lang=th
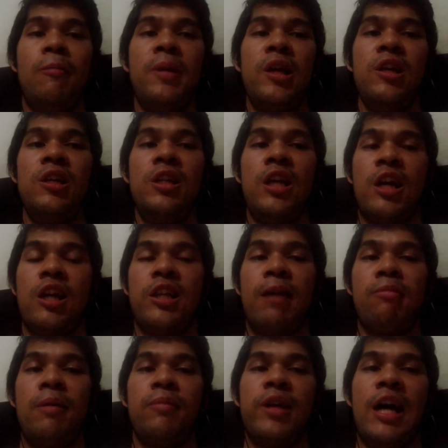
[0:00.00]
เขาไม่ได้อยากจะถา
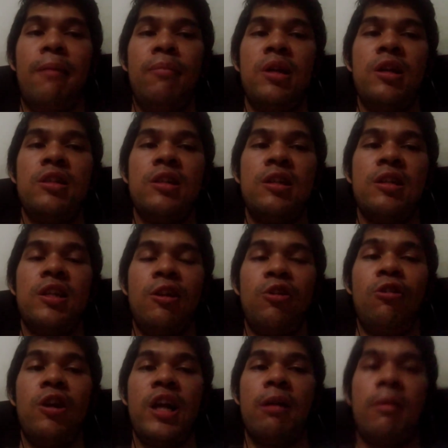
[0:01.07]
มคำถามไม่ได้จะเกี่ยว
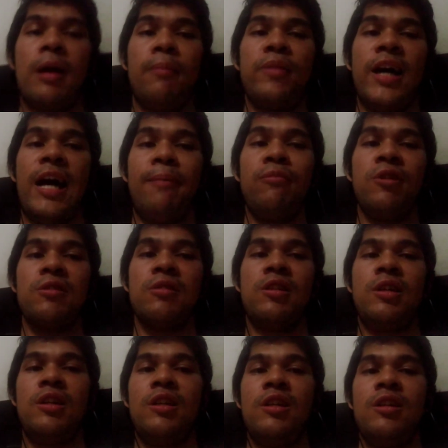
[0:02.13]
ข้องอะไรคำถามหรอก
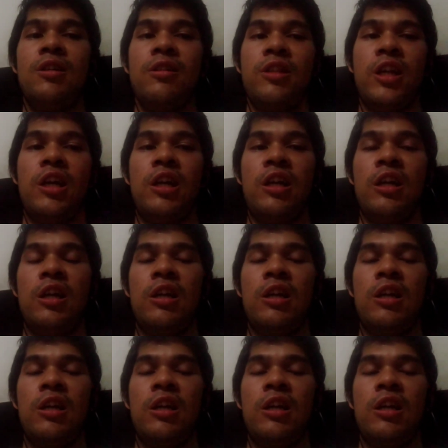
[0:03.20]
แต่